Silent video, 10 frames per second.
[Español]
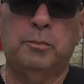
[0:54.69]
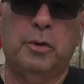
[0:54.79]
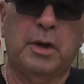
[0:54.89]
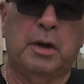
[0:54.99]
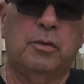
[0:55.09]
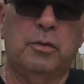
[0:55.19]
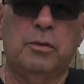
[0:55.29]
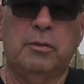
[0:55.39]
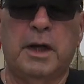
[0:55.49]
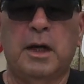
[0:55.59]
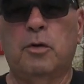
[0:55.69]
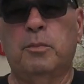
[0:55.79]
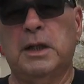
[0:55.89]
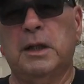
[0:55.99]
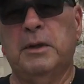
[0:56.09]
porque uno es
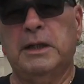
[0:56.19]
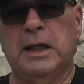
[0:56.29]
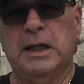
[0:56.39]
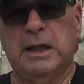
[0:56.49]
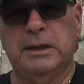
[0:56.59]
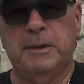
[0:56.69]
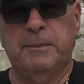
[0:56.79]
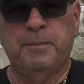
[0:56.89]
completamente gratis.